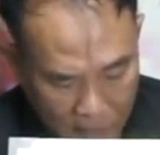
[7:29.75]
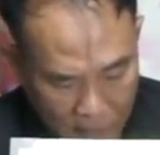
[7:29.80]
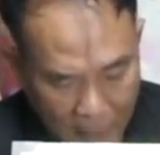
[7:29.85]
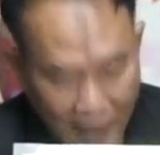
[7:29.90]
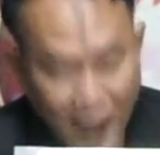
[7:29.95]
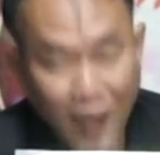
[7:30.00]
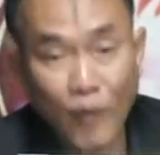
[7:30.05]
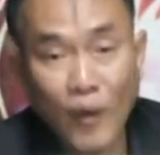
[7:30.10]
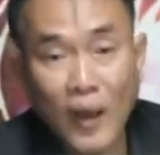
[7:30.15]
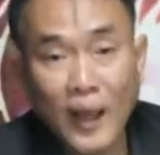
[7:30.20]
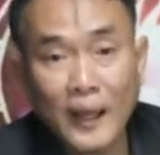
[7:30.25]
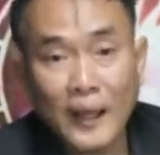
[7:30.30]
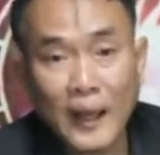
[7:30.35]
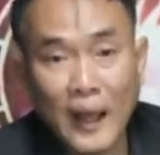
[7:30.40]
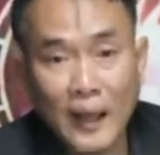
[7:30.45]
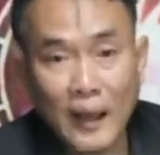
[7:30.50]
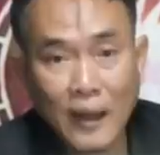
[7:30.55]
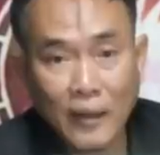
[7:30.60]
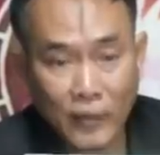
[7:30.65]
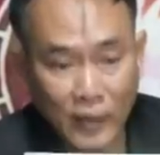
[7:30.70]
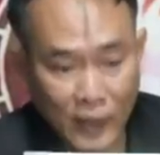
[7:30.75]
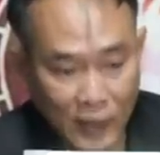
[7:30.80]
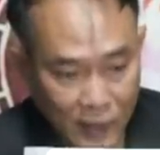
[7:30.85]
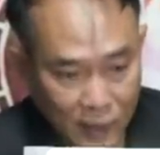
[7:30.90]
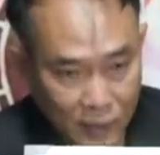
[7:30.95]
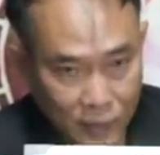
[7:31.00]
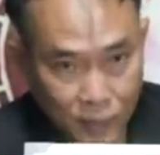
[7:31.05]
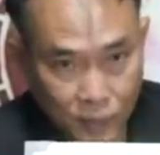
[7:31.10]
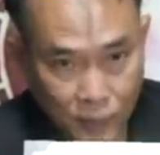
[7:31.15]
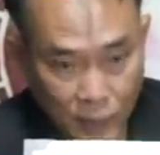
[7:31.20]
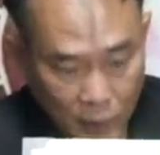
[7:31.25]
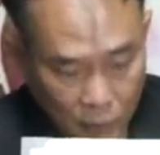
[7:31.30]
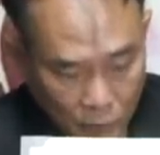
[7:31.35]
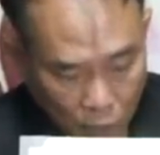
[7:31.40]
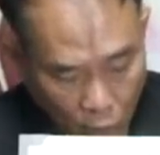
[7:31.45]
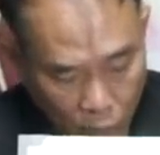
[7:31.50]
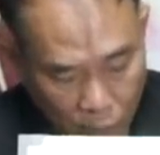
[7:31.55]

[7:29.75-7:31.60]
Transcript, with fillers: ชาวลัคนาราศีพฤษ